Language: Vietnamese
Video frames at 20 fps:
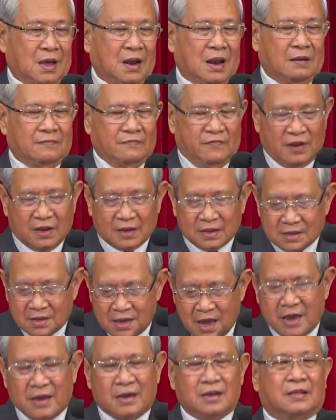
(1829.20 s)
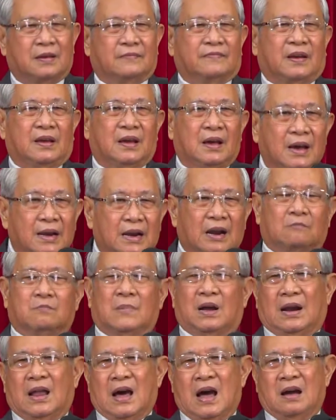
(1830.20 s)
Để làm việc gì thì phải hết
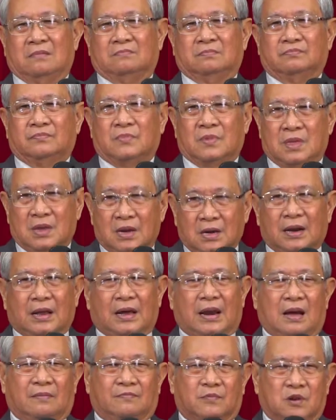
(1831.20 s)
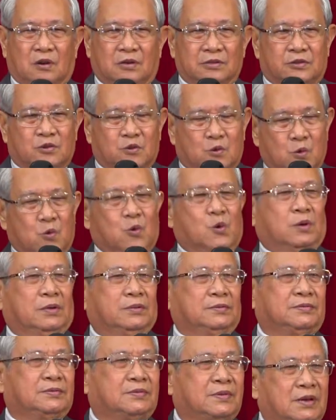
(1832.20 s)
lòng mà làm, như là làm cho
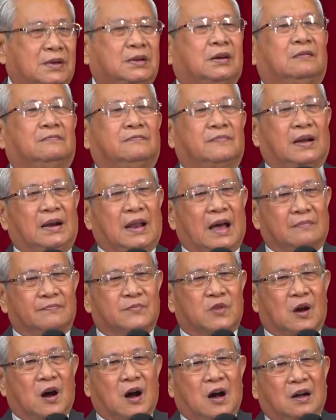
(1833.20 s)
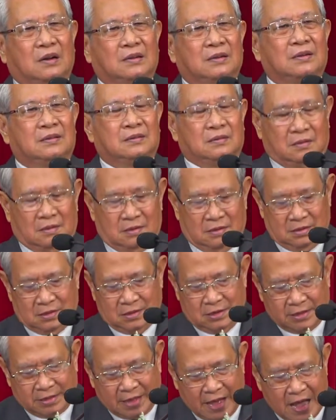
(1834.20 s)
Chúa chứ không phải làm cho
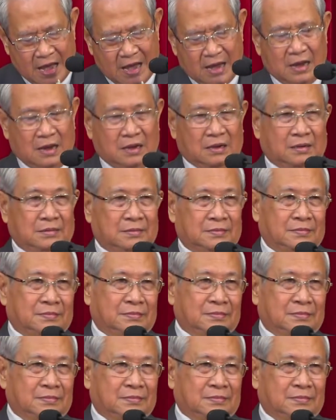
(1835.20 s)
người ta.